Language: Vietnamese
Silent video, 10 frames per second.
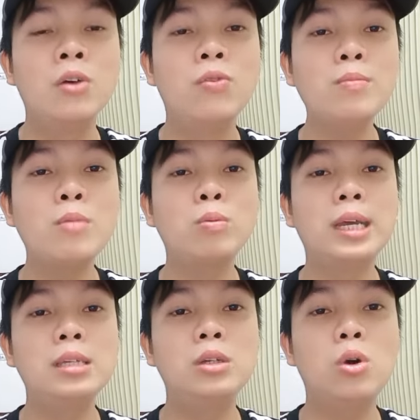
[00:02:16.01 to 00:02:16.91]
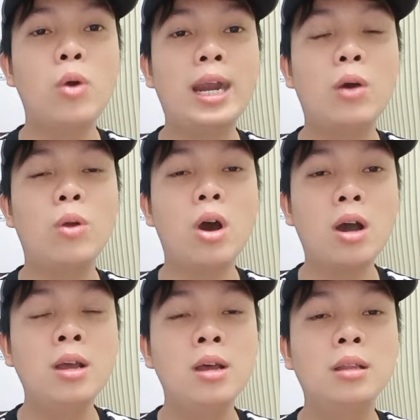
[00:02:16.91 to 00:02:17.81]
với một tỷ số hòa nào
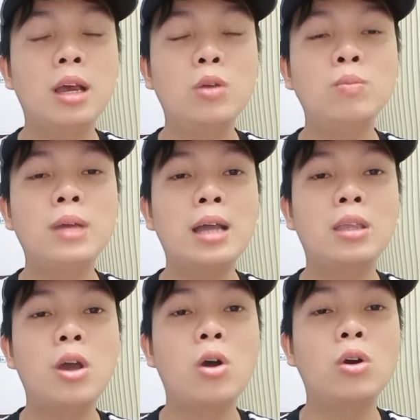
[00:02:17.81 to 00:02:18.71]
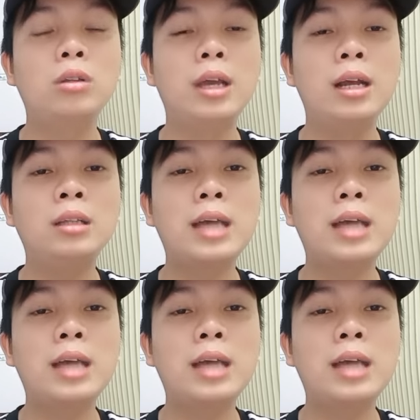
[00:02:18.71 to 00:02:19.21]
đó thì chúng ta chọn đội tuyển